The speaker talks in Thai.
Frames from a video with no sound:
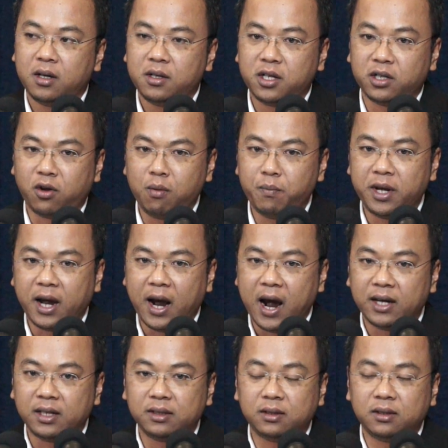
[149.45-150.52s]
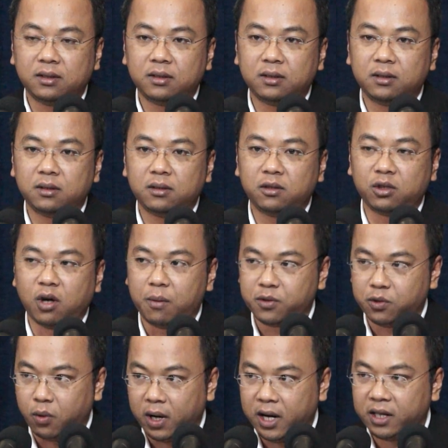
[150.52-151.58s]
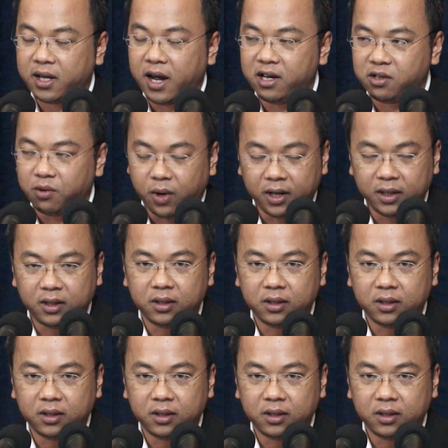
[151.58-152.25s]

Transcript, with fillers: จะต้องมีการสอบสวนและไต่สวน